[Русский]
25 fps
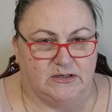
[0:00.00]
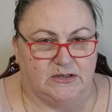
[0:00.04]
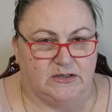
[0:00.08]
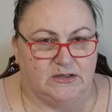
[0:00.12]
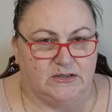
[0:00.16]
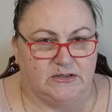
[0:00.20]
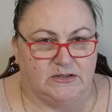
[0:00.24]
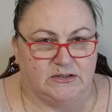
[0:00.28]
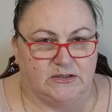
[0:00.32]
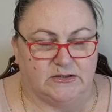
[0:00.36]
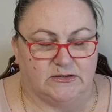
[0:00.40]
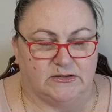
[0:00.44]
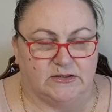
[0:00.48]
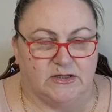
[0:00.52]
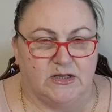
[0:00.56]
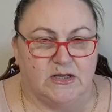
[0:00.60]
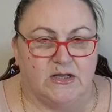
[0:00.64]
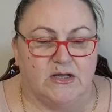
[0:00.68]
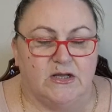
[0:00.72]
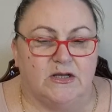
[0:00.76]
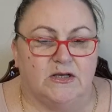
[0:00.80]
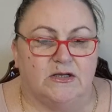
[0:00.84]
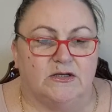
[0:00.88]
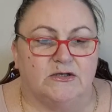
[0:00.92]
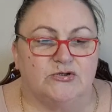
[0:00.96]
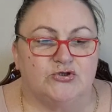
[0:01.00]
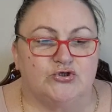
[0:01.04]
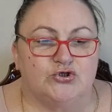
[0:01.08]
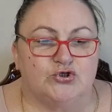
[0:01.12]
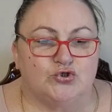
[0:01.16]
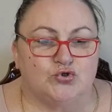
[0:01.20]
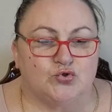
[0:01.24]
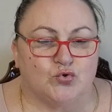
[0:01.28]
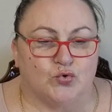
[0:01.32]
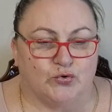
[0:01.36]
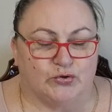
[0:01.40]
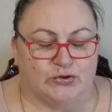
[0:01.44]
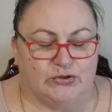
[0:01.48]
или нет,
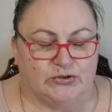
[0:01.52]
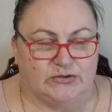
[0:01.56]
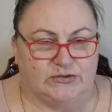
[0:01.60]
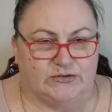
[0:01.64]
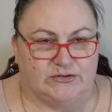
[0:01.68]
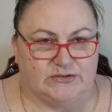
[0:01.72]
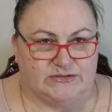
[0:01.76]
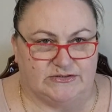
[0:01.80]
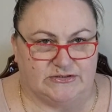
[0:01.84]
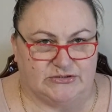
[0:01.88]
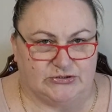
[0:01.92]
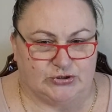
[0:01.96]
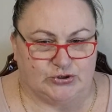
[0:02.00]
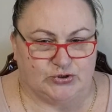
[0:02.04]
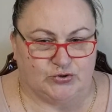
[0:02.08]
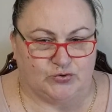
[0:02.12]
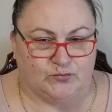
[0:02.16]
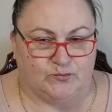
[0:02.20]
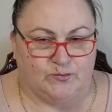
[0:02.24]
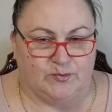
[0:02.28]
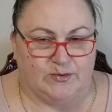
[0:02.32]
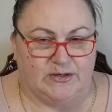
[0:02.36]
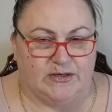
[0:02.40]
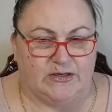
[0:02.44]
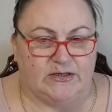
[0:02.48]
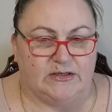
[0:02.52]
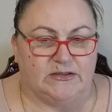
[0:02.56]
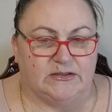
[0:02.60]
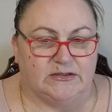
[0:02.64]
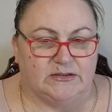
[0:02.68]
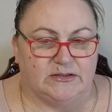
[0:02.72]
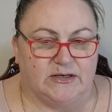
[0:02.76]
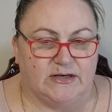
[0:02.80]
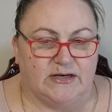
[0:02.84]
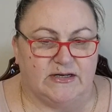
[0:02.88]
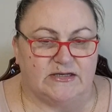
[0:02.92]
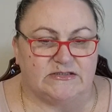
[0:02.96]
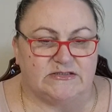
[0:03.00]
сотни тысяч рублей
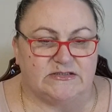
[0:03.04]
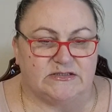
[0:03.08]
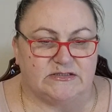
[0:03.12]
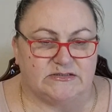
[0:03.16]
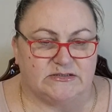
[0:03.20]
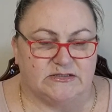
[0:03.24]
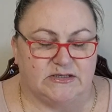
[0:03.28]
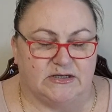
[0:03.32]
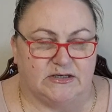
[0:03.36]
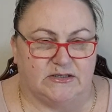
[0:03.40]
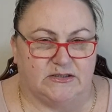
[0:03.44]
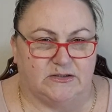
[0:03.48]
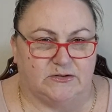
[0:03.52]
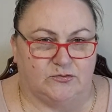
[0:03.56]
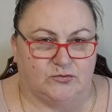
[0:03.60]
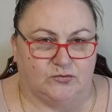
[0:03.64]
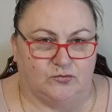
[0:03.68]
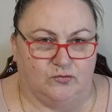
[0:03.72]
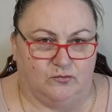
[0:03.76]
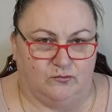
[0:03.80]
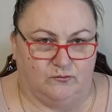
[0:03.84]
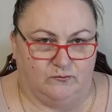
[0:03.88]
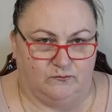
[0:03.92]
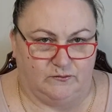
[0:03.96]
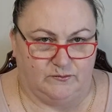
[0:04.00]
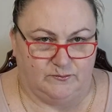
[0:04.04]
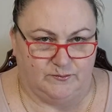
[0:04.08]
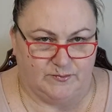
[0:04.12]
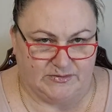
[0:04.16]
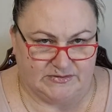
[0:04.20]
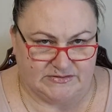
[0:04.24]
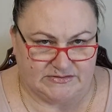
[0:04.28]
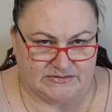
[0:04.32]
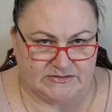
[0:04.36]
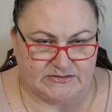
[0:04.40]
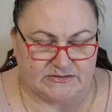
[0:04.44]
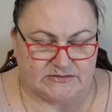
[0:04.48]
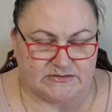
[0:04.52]
для создания нового
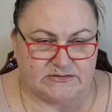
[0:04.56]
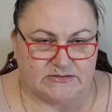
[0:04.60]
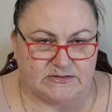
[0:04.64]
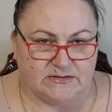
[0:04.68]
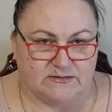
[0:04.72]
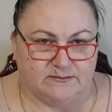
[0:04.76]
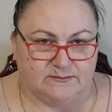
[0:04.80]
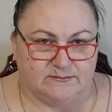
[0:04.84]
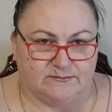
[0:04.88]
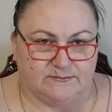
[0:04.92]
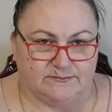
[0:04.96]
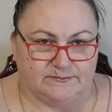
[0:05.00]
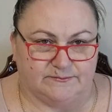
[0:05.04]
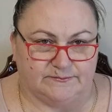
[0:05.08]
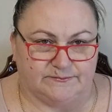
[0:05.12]
бизнеса.